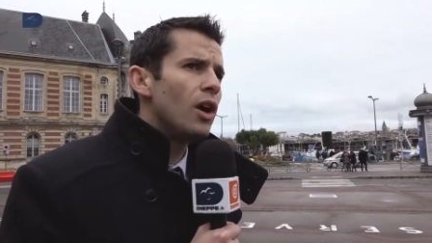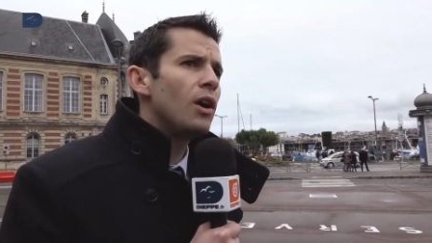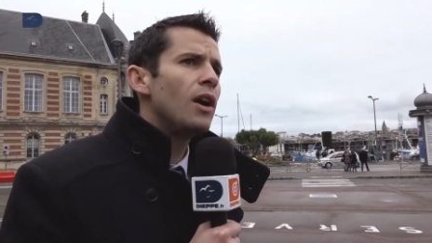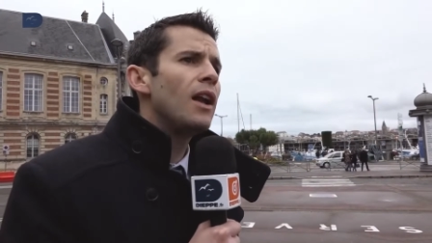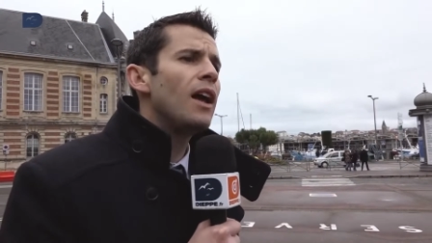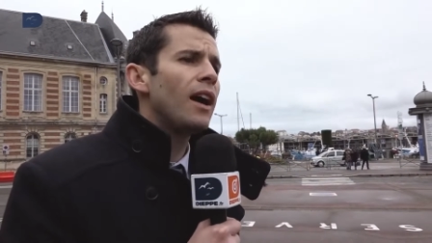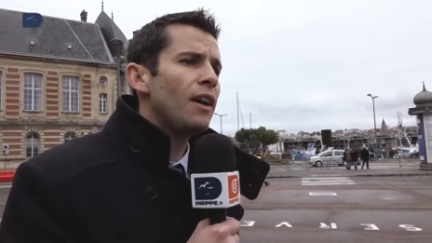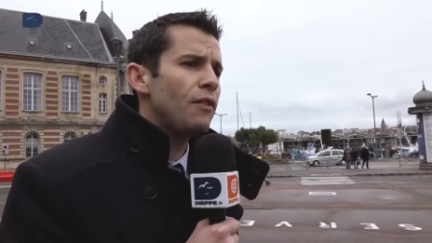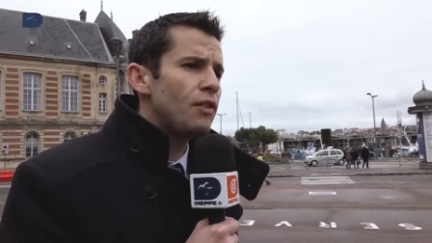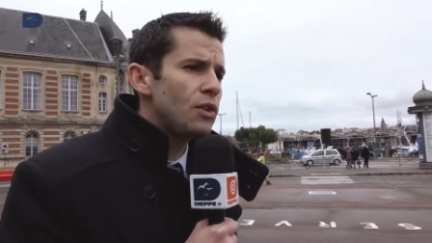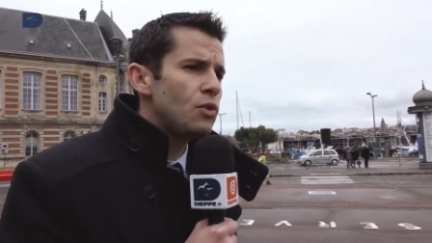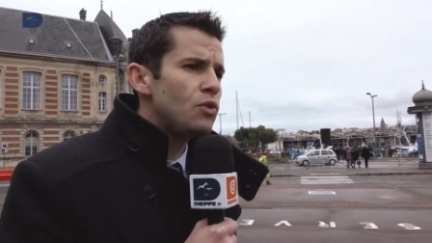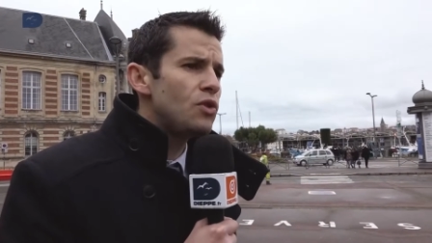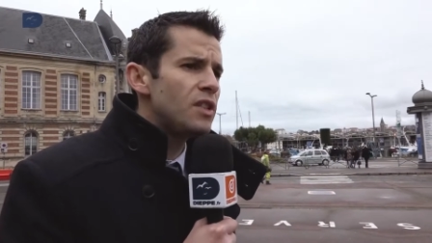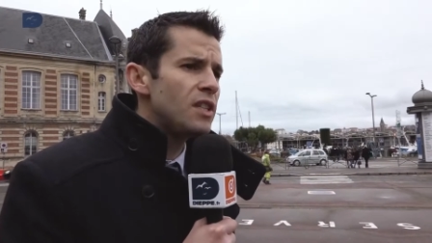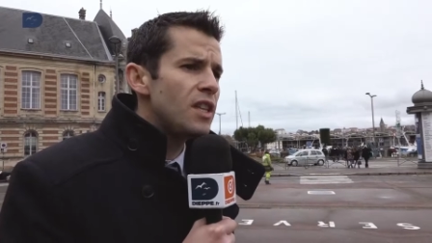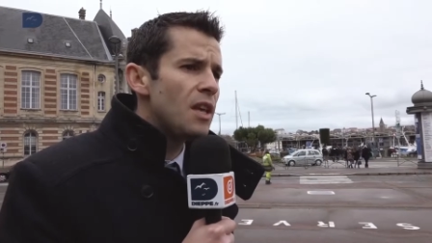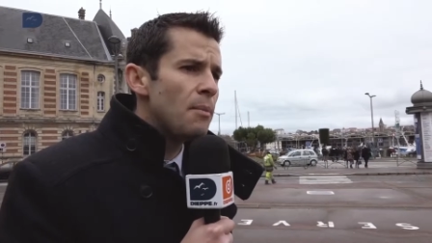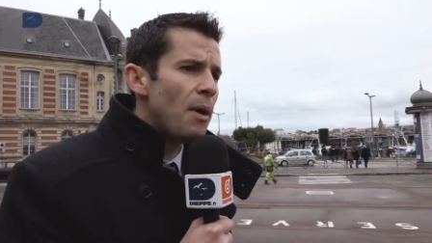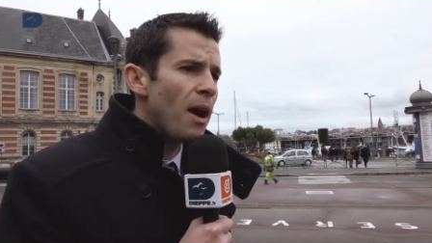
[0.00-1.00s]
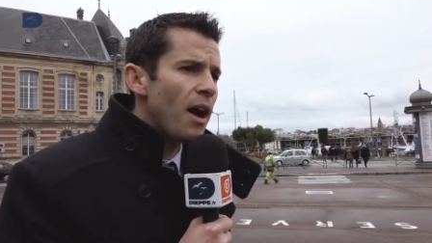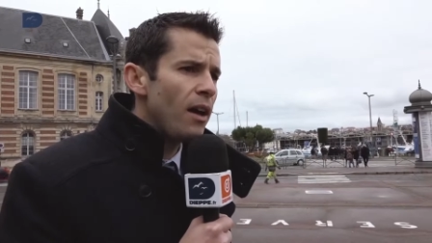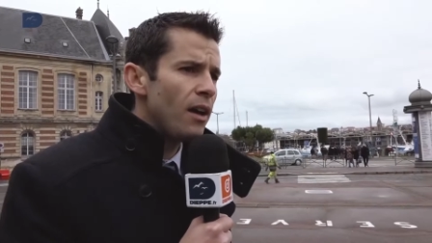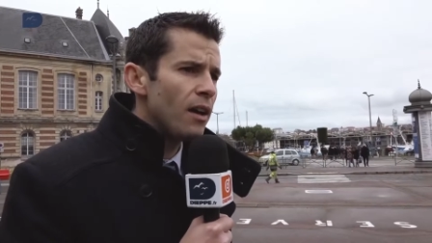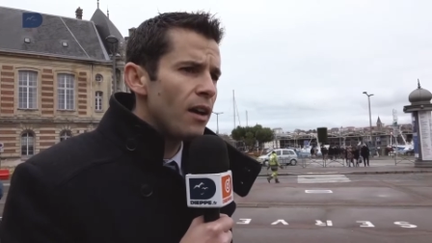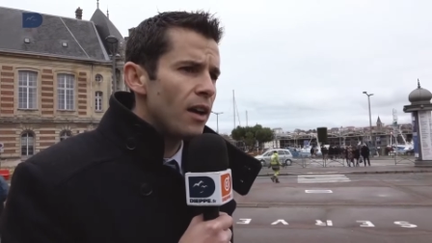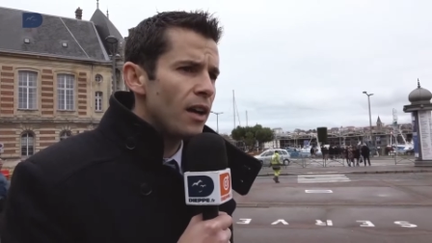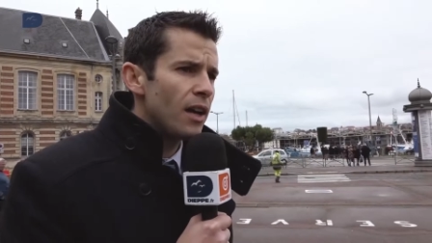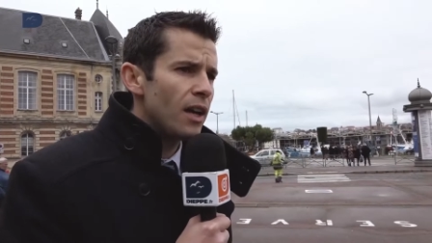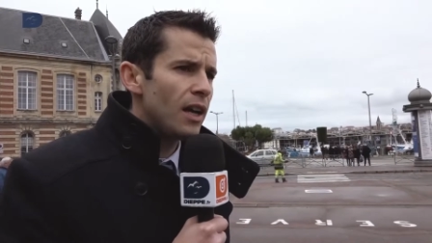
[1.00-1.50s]
L'arrivée du cinéma
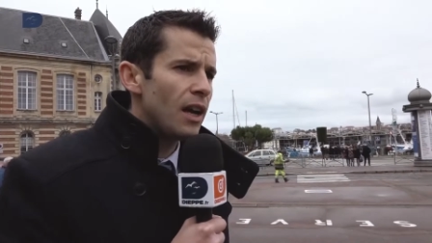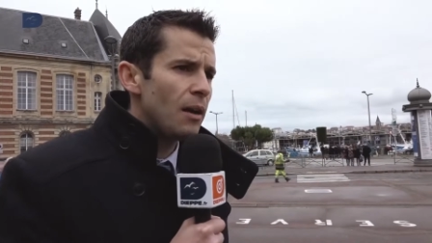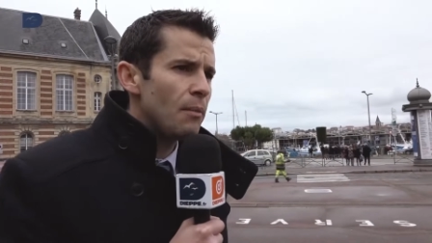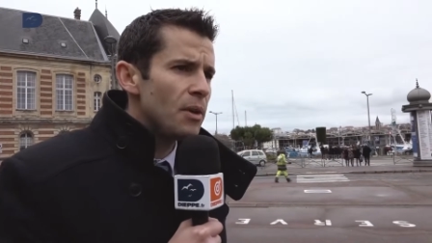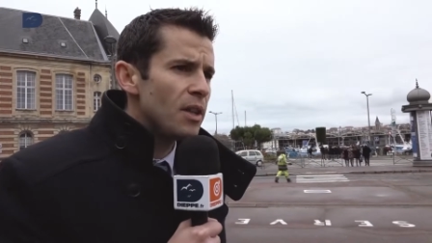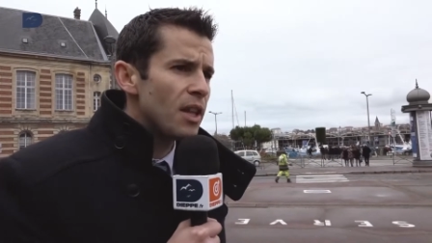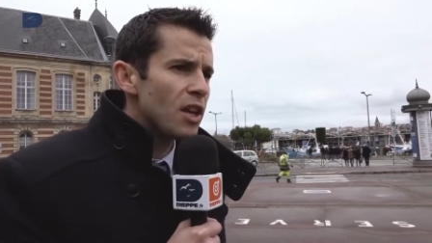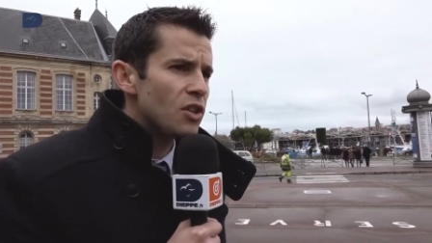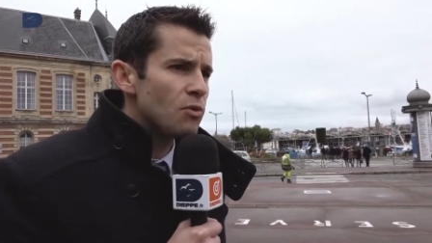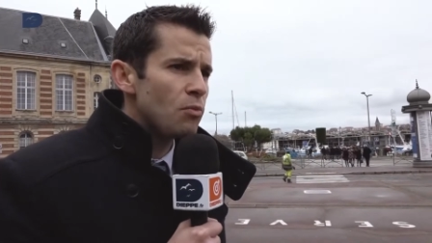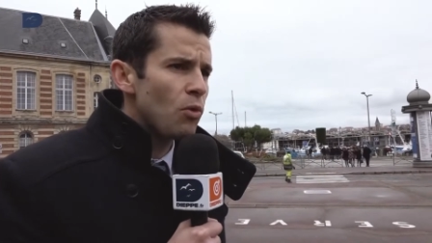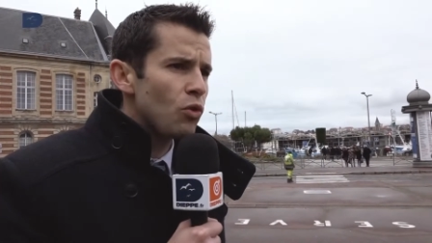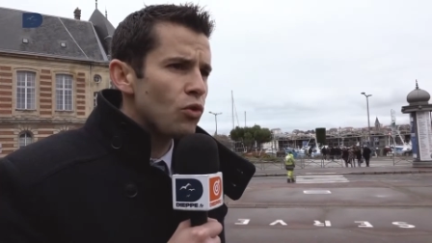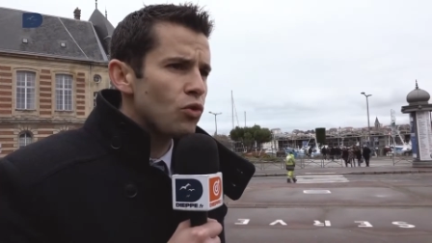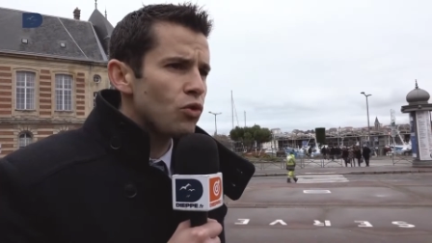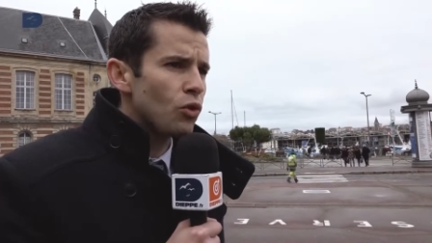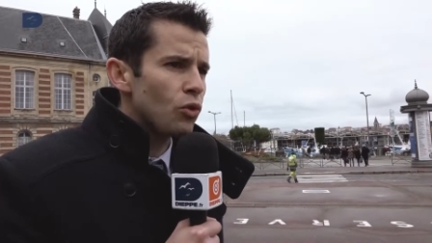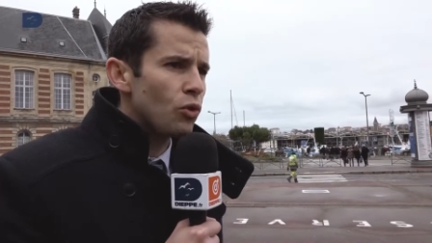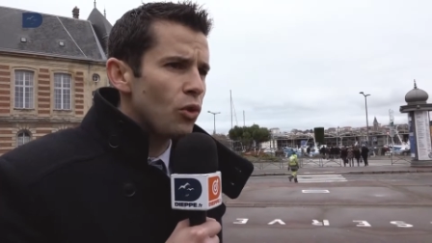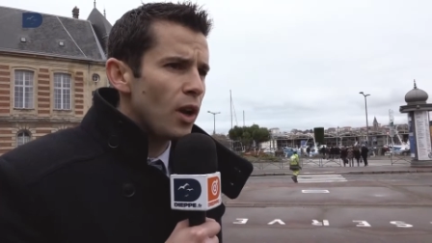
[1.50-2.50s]
et l'aménagement autour